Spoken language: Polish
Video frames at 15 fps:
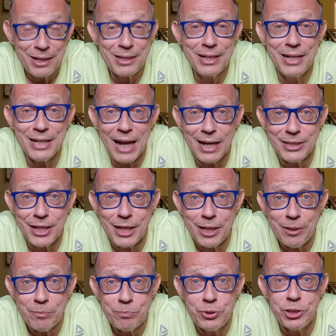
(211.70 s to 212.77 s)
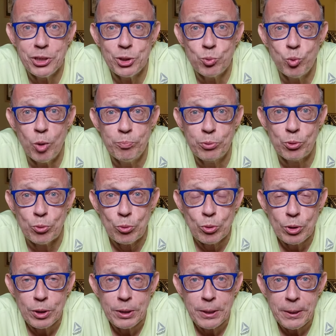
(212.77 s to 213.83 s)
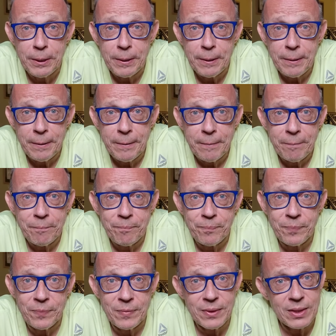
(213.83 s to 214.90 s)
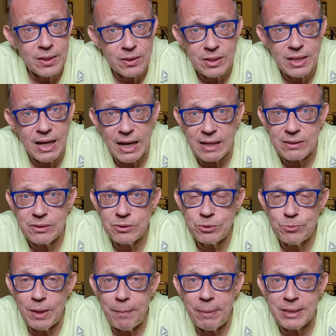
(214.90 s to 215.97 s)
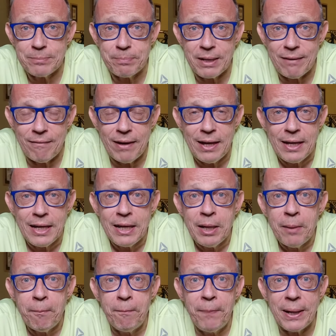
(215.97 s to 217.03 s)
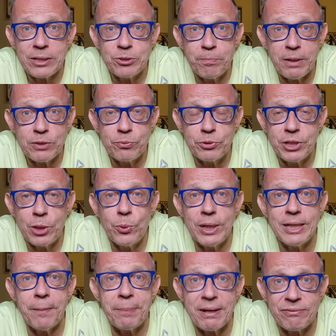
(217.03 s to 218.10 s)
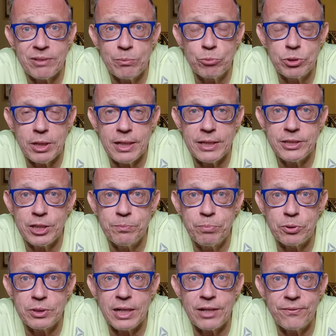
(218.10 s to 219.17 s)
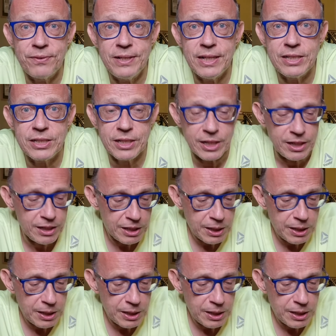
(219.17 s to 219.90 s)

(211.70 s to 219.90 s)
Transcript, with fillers: granie przy słupku. No tak, to słaba sprawa. Bardzo Państwu dziękuję. Naprawdę muszę lecieć, bo za chwileczkę yy,